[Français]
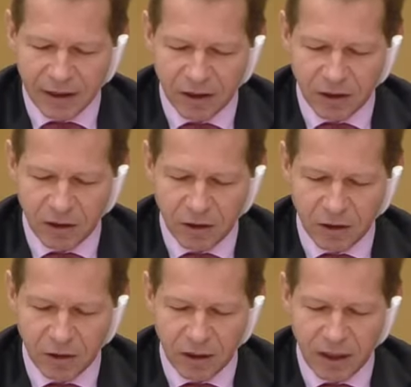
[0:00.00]

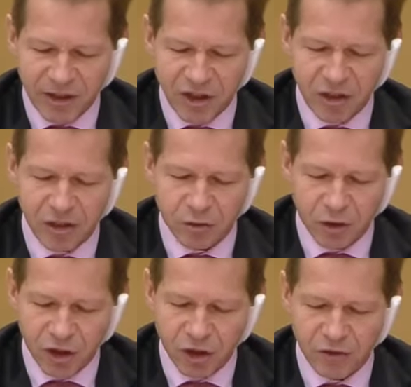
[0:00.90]
les machines qui sont
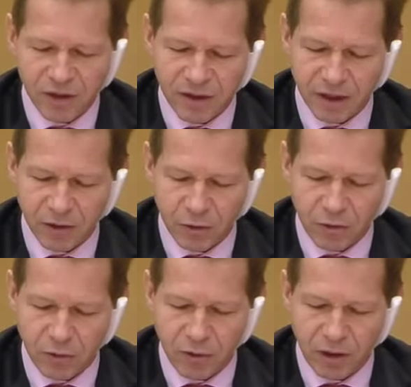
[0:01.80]
dans les champs, c'est
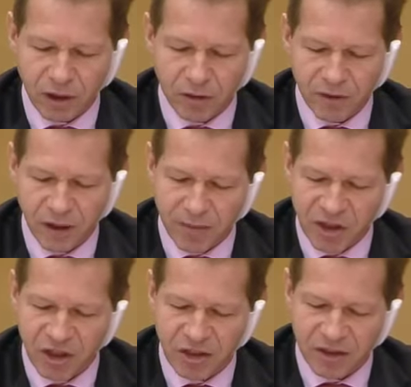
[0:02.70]
agriculture. Enfin, les
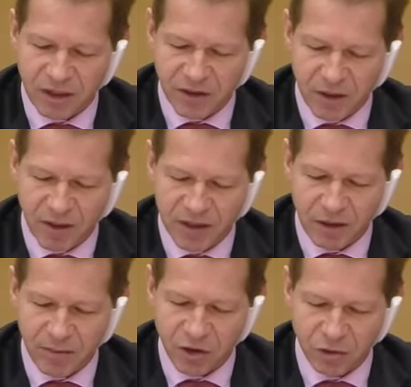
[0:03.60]
machines qui servent à déplacer
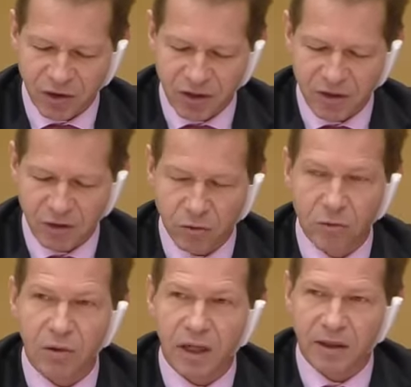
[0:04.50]
des marchandises
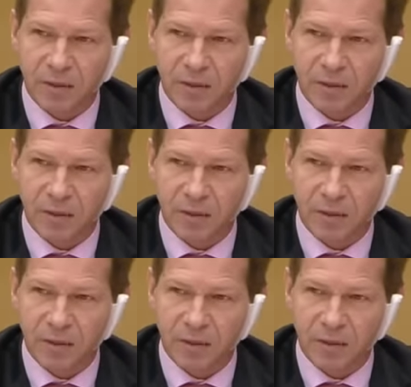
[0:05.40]
ou à